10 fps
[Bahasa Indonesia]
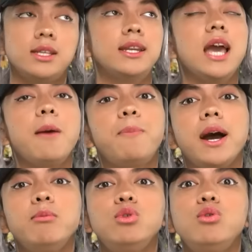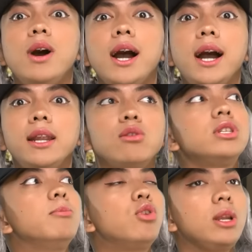Ya jadi apa? Buruan. Aku
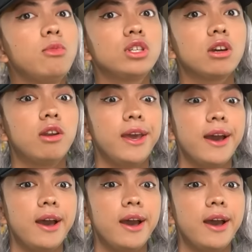sibuk nih mau cod